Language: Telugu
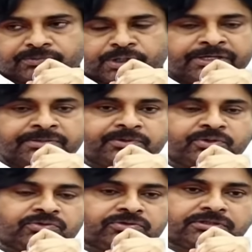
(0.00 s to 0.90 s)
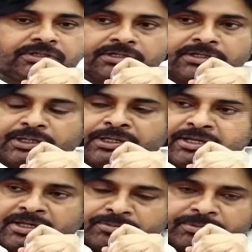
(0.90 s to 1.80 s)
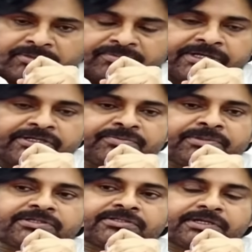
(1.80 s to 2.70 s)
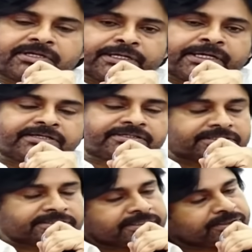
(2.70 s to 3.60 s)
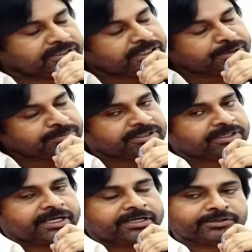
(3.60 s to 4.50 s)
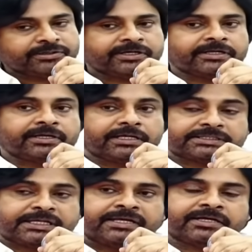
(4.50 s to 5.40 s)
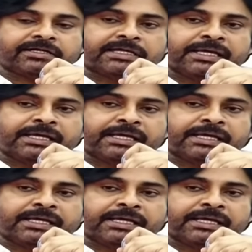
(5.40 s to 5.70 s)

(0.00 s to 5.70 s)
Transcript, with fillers: దారి పొడుగుతా మన పార్టీ మద్దతుదారులు కానీ జనసైనికులు కానీ మన నాయకులు కానీ అసలు అలాగా